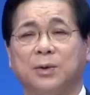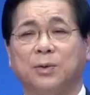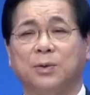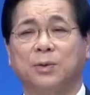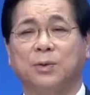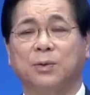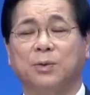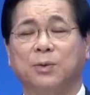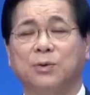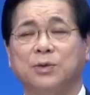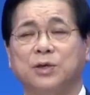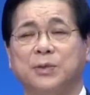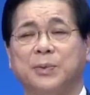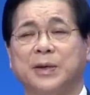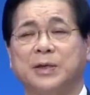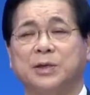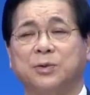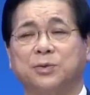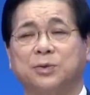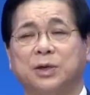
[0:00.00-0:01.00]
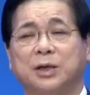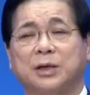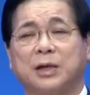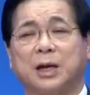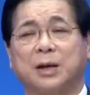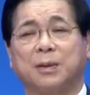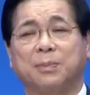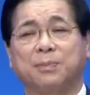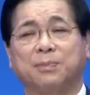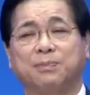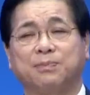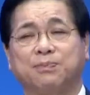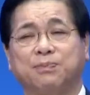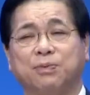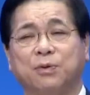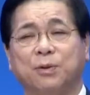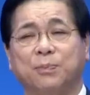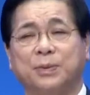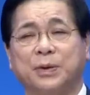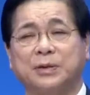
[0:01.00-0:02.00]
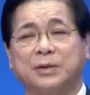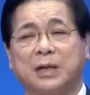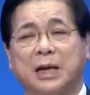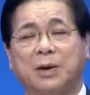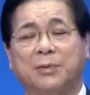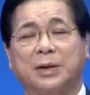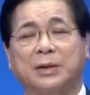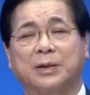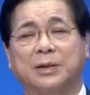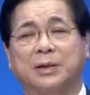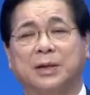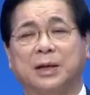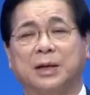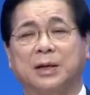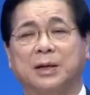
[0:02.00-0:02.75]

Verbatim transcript: 온 집안 식구들이 다 불을 피해서 나왔는데